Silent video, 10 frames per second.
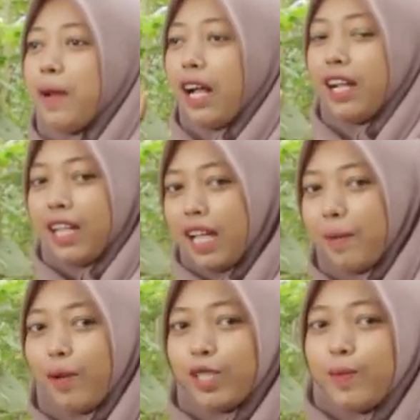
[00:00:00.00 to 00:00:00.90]
belakangnya
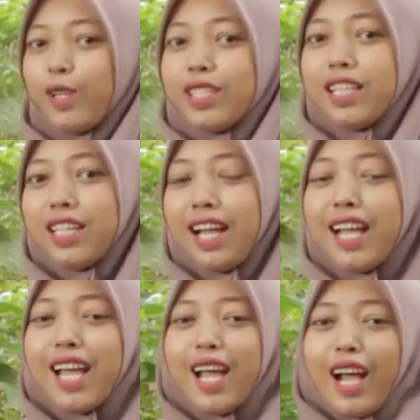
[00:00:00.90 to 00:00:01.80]
hanya polos-polos saja
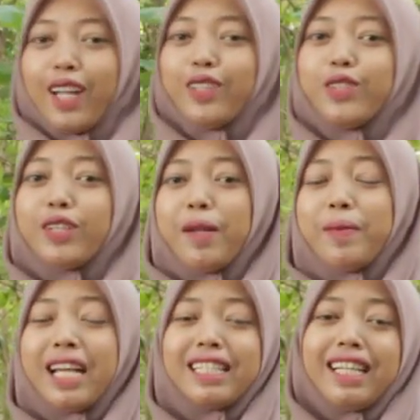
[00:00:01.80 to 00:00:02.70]
atau juga
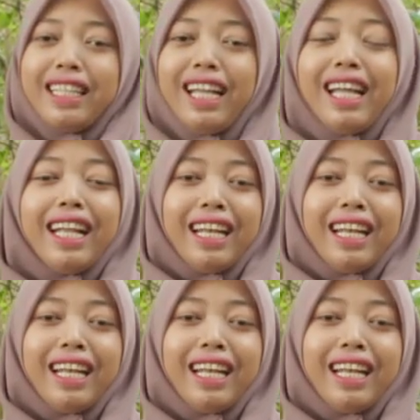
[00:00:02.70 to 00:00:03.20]
biasanya.